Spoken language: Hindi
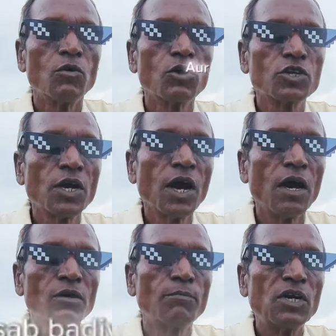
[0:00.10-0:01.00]
और क्या
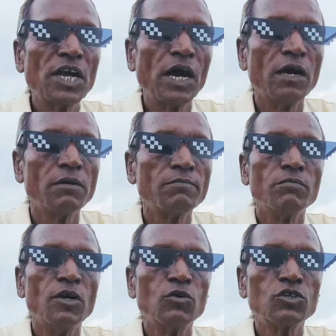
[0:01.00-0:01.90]
सब बढ़िया
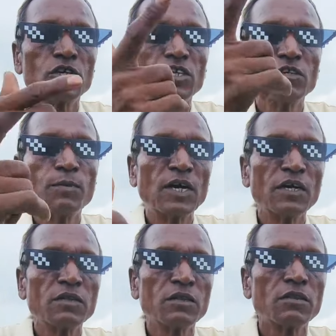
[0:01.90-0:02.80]
मैं हूँ जगदीश
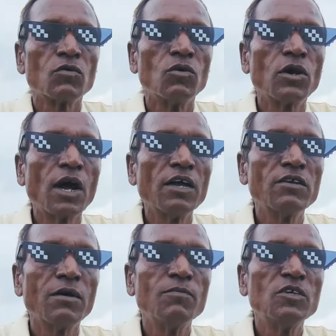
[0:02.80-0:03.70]
भगत और आज
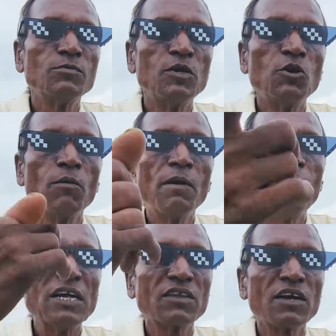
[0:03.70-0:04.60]
हम इस वीडियो में
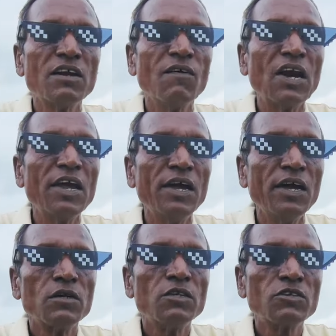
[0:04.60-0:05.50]
बात करने वाले
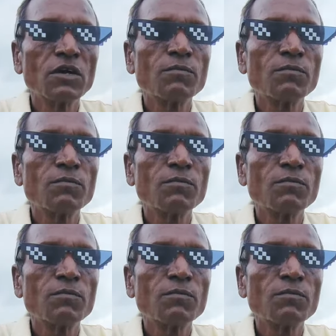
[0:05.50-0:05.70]
हैं दिनचक